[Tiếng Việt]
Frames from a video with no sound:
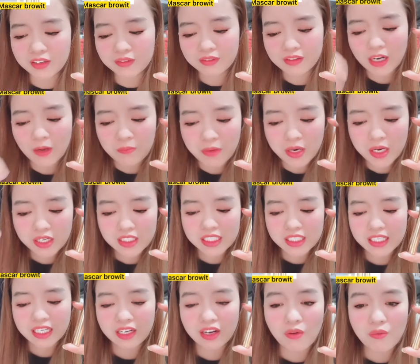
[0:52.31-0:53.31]
lông mi nó sẽ
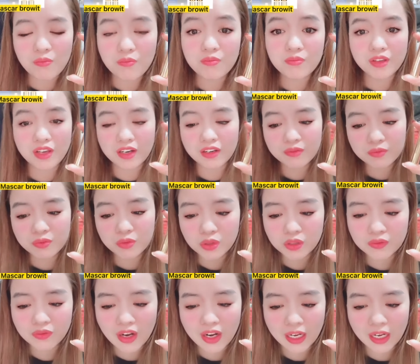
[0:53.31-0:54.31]
cong dĩnh vuốt
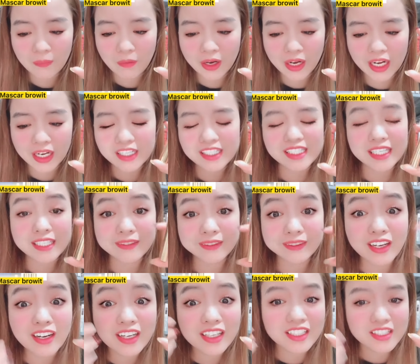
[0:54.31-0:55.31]
và đặc biệt là nó sẽ
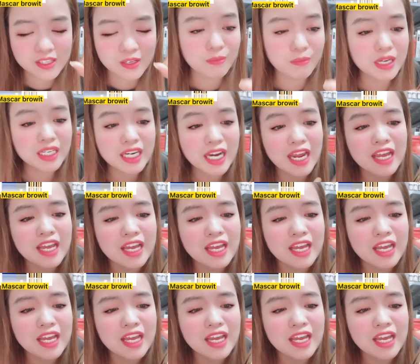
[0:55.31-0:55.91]
tơi cái sợi mi ra